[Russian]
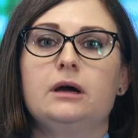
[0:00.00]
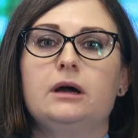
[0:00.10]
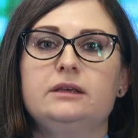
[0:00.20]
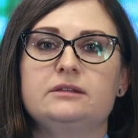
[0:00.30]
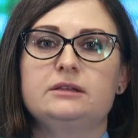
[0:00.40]

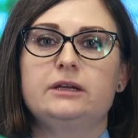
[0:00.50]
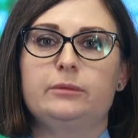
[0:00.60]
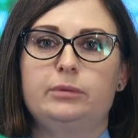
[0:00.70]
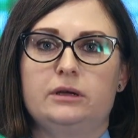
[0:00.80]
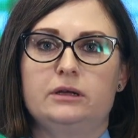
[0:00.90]
А если
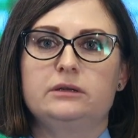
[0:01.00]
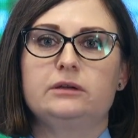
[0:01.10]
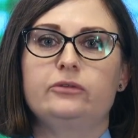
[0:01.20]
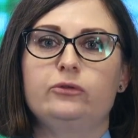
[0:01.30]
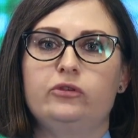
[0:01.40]

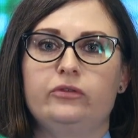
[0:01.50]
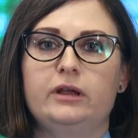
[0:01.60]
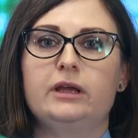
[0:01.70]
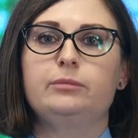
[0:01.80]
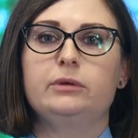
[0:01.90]
оператор
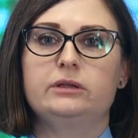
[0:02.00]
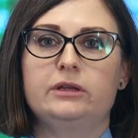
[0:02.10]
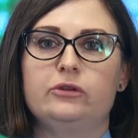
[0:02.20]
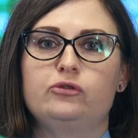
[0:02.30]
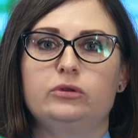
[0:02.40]
осуществляет
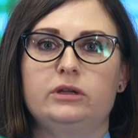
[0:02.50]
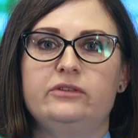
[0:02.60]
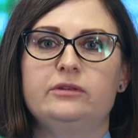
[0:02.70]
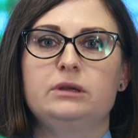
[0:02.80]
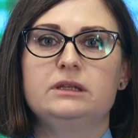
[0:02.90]
передачу
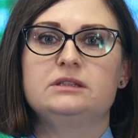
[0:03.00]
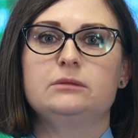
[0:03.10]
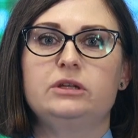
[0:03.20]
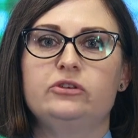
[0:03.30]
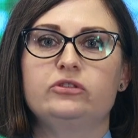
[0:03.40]
третьим
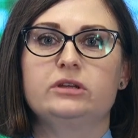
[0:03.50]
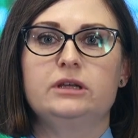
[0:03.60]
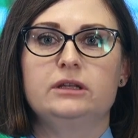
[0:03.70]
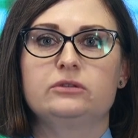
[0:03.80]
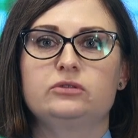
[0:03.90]
лицам личных
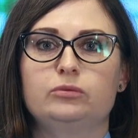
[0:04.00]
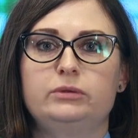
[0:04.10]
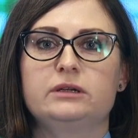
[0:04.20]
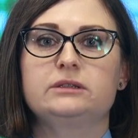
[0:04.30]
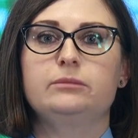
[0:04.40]
данных
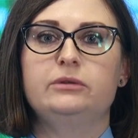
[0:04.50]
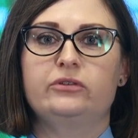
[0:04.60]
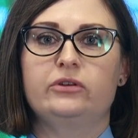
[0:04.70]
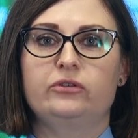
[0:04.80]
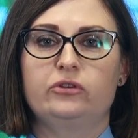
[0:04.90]
субъекта
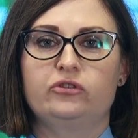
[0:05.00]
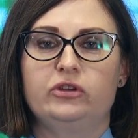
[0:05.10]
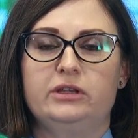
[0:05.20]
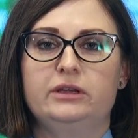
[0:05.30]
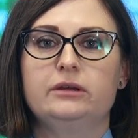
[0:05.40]
без
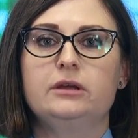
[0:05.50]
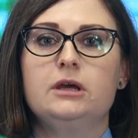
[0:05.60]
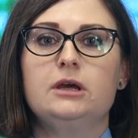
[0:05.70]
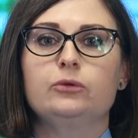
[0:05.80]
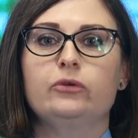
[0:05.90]
разрешения,
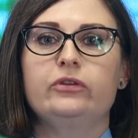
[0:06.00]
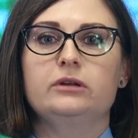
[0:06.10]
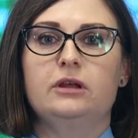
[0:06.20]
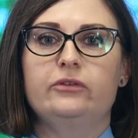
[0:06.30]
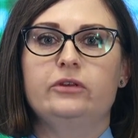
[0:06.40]
то
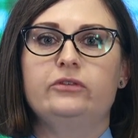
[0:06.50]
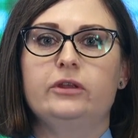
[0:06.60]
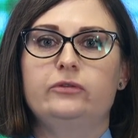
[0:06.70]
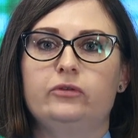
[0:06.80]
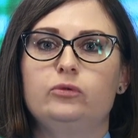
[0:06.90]
согласно
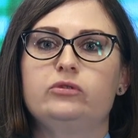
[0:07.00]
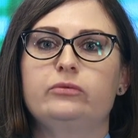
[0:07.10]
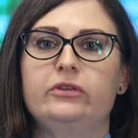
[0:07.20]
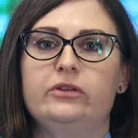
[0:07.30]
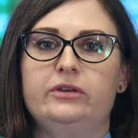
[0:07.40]

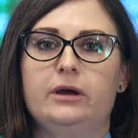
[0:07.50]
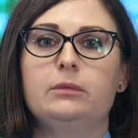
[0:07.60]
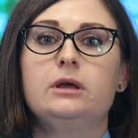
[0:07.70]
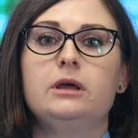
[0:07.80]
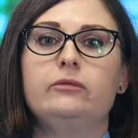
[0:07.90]
соответствующим
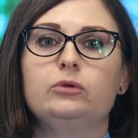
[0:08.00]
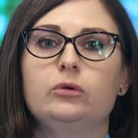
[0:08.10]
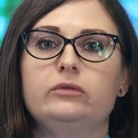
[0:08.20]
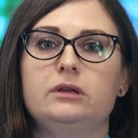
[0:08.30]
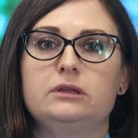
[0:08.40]
статьям
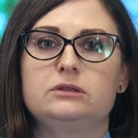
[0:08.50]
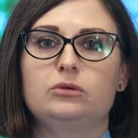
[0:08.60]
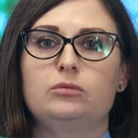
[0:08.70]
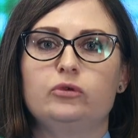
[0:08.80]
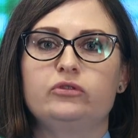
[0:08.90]
виновное
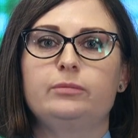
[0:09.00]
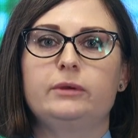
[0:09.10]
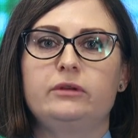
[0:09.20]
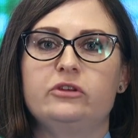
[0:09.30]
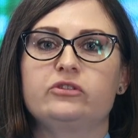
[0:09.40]
лицо можно
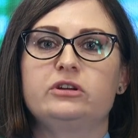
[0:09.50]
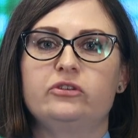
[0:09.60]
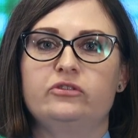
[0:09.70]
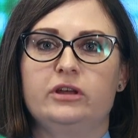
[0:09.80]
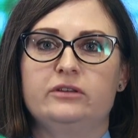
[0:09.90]
привлечь к
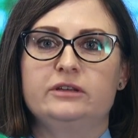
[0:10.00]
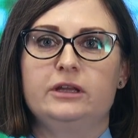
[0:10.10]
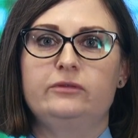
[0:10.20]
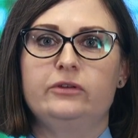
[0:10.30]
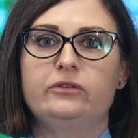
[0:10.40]

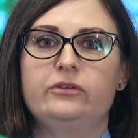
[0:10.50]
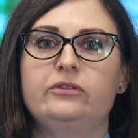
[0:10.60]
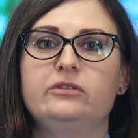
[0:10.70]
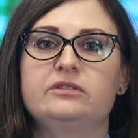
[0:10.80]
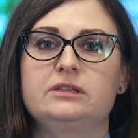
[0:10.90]
гражданской
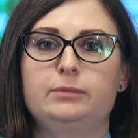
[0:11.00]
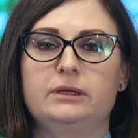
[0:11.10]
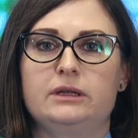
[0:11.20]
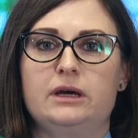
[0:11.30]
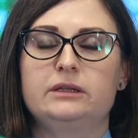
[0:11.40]
ответственности,
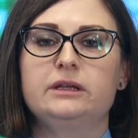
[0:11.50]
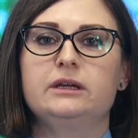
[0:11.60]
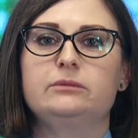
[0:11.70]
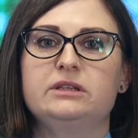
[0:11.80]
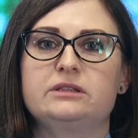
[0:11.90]
дисциплинарной,
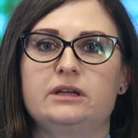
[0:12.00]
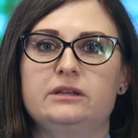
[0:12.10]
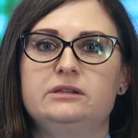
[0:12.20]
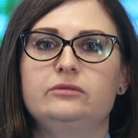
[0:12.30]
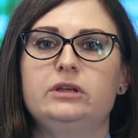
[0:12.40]

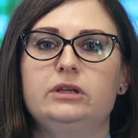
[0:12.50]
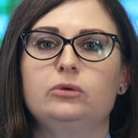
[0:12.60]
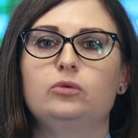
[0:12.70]
административной и